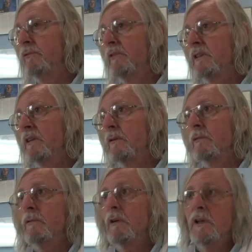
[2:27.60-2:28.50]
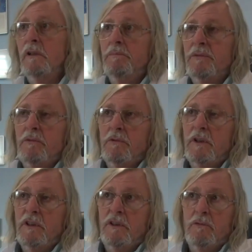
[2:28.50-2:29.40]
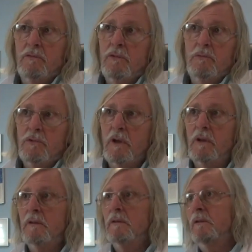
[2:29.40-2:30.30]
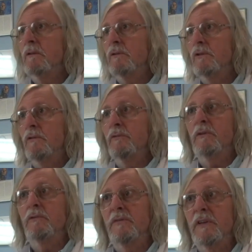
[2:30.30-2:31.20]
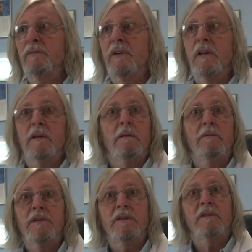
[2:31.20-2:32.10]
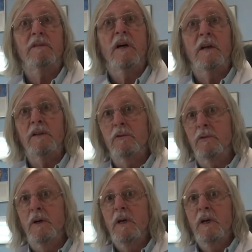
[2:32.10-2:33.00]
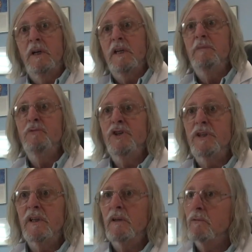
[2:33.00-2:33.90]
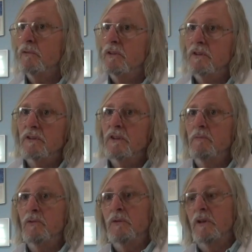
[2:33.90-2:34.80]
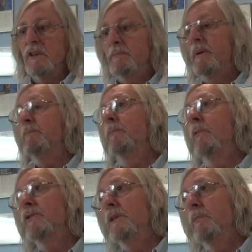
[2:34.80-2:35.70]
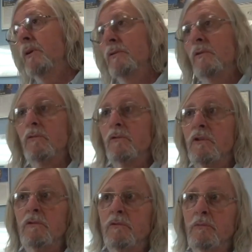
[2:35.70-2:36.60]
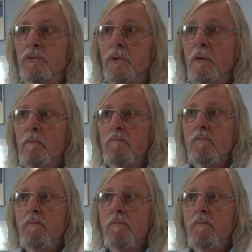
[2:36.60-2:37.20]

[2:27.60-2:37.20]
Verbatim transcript: du vaccin contre la grippe, parce qu'il y a des nouveaux mutants, et qu'il faut faire face à ça, et que l'immunité contre les anciens mutants n'est pas aussi bonne contre les nouveaux mutants.